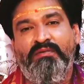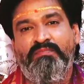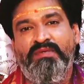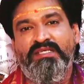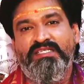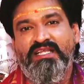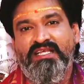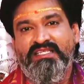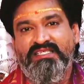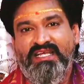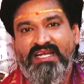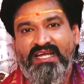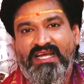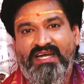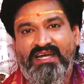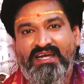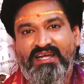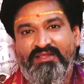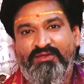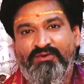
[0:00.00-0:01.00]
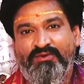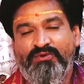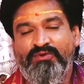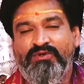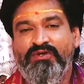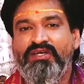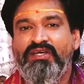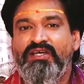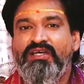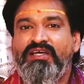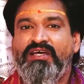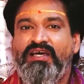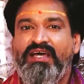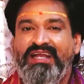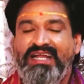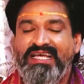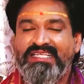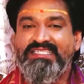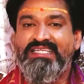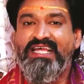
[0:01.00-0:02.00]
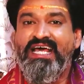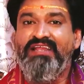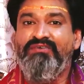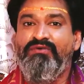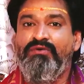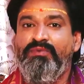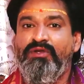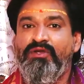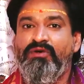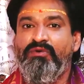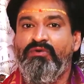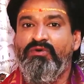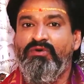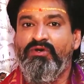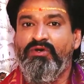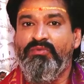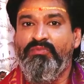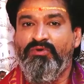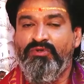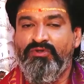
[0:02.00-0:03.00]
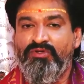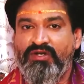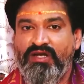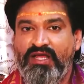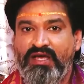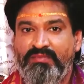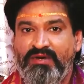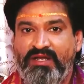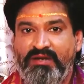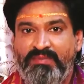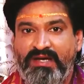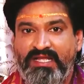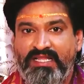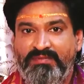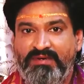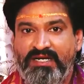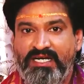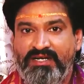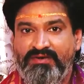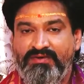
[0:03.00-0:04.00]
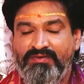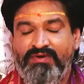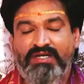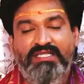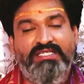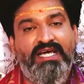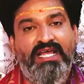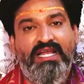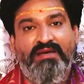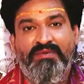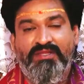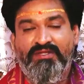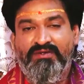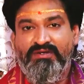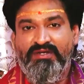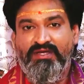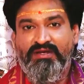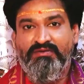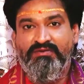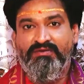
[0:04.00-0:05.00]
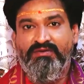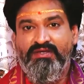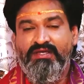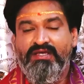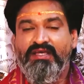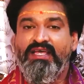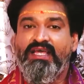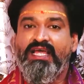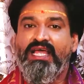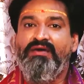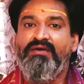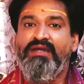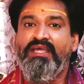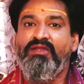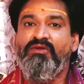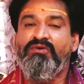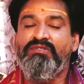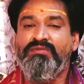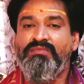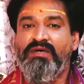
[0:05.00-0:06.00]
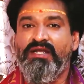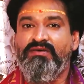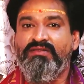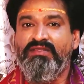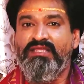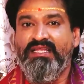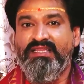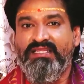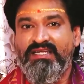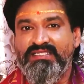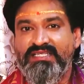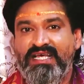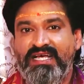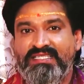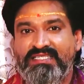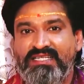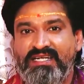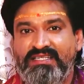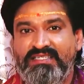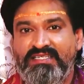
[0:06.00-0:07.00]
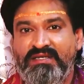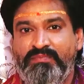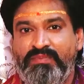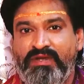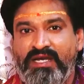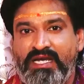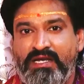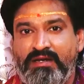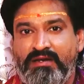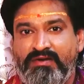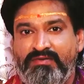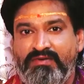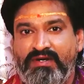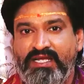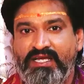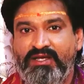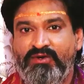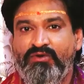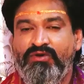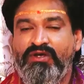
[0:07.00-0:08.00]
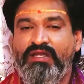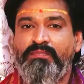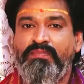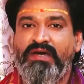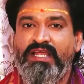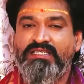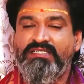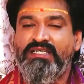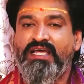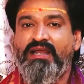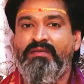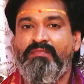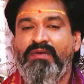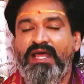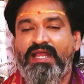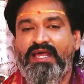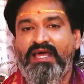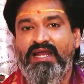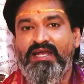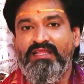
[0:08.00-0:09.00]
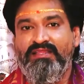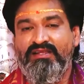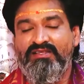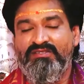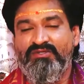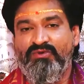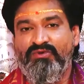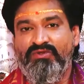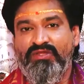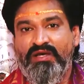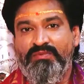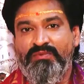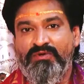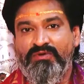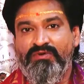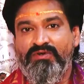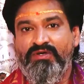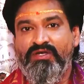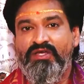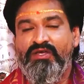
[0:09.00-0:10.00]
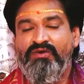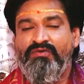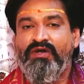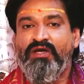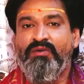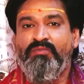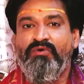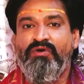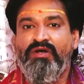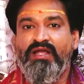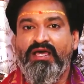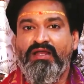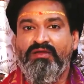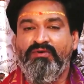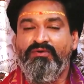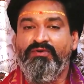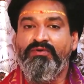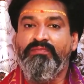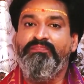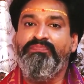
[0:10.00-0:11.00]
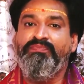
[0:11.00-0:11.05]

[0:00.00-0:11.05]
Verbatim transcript: బిజినెస్ జరగట్లేదు నష్టాల ఊపిలో కూరుకుపోతున్నామని బాధపడేటువంటి వారు చాలామంది ఉంటారు కాబట్టి ఈరోజు మనం తంత్రశాస్త్రం చెప్పినటువంటి కొన్ని పరిష్కార మార్గాలను తెలుసుకుందాము ఒక మూడు నాలుగు